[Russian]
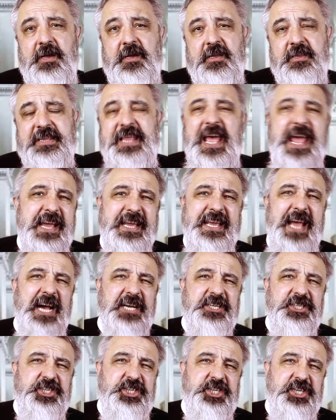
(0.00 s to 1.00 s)
Да и
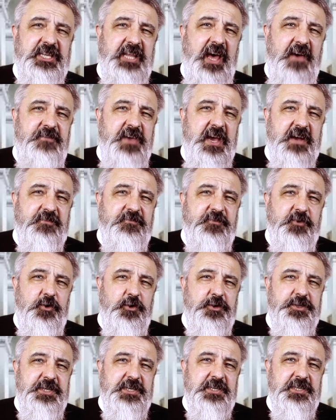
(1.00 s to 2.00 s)
как человек
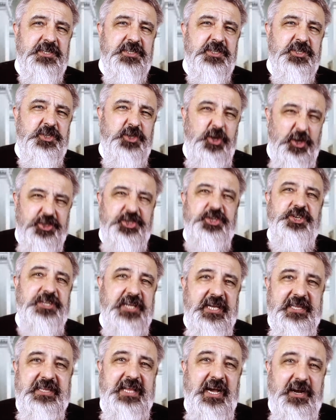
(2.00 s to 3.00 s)
вроде
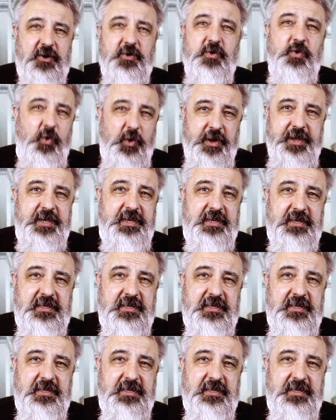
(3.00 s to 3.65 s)
точно такой.